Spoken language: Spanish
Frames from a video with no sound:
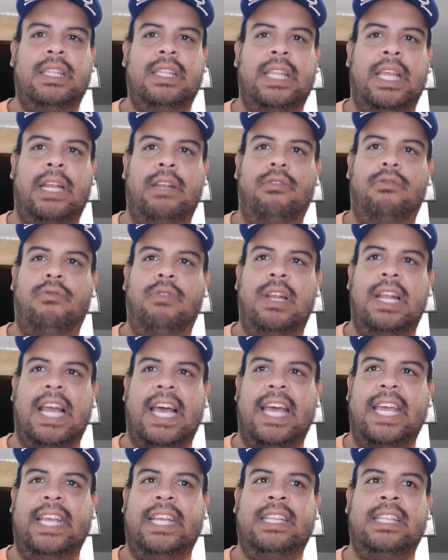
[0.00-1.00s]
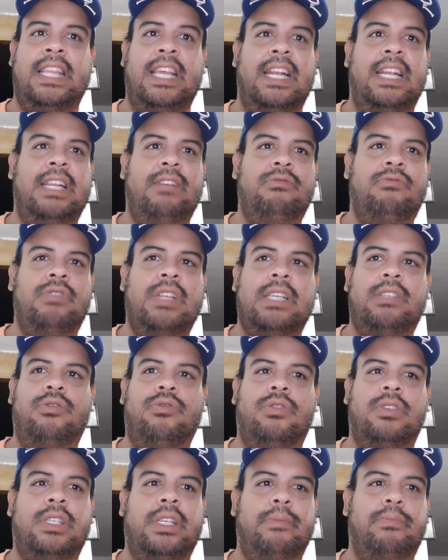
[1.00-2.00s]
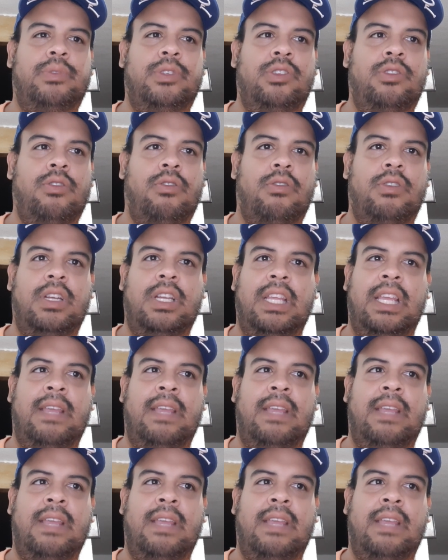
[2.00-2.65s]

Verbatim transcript: denle un like, denle una suscripción